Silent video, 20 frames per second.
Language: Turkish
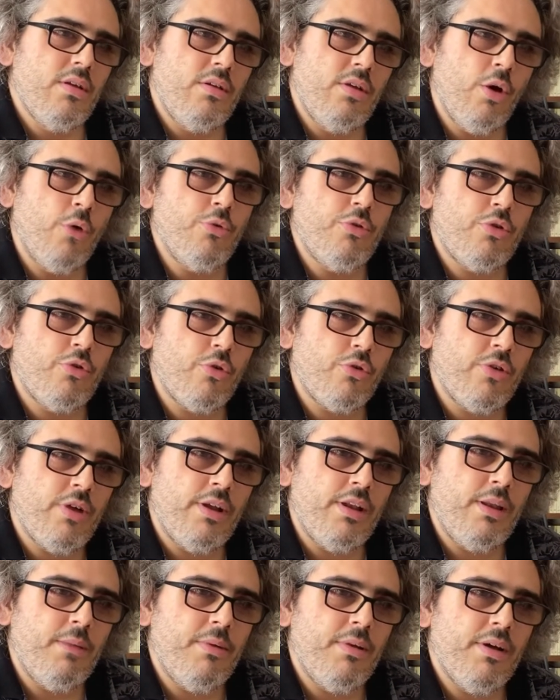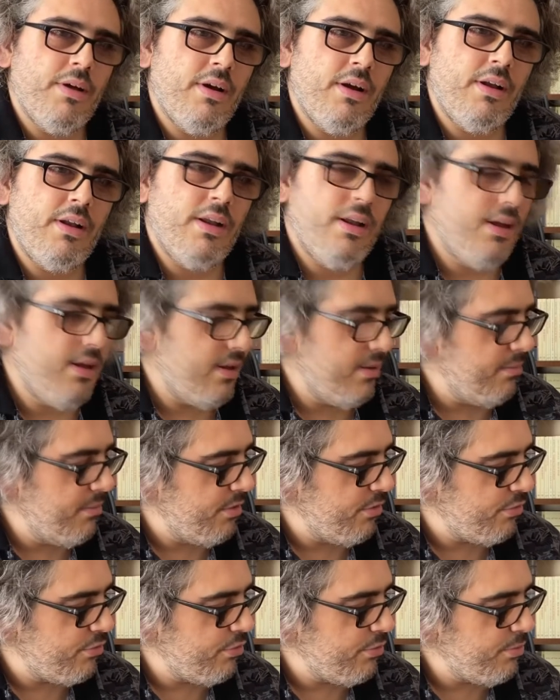Yahudi kökenli bir aileye
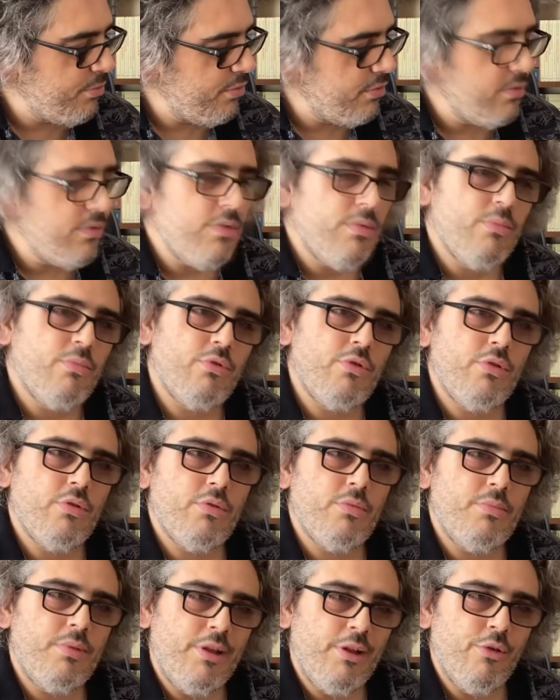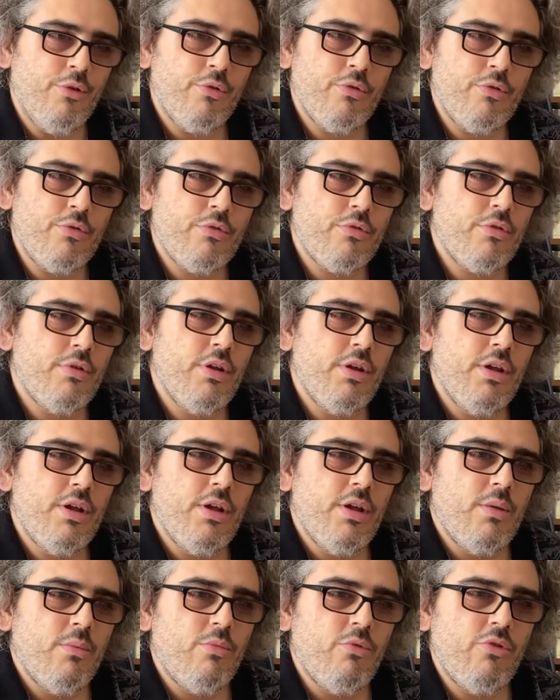mensup. Bunu biliyoruz.
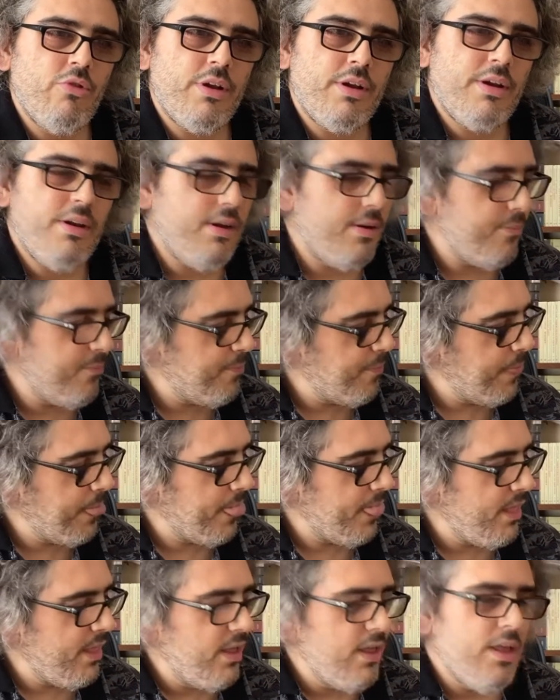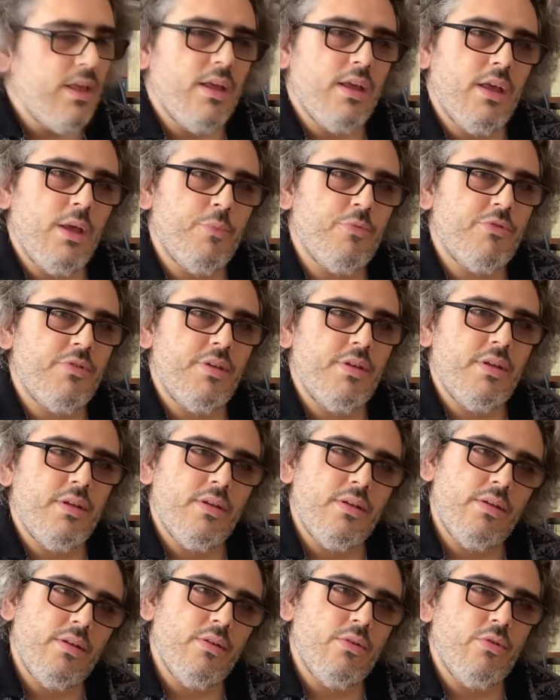Bunların hepsi
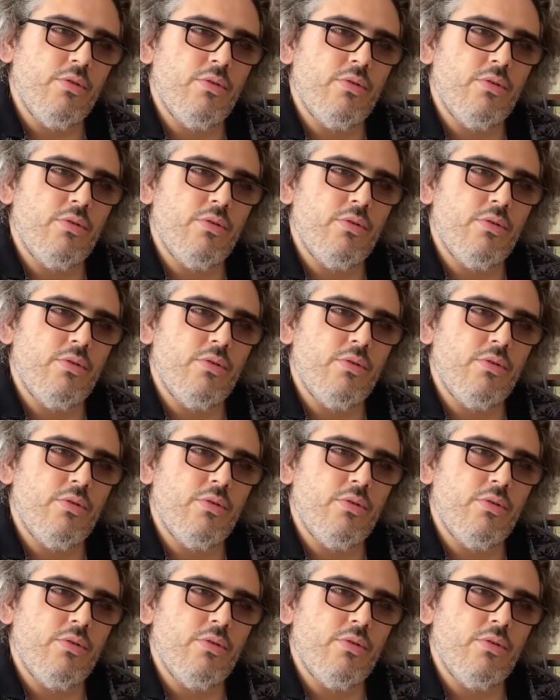e,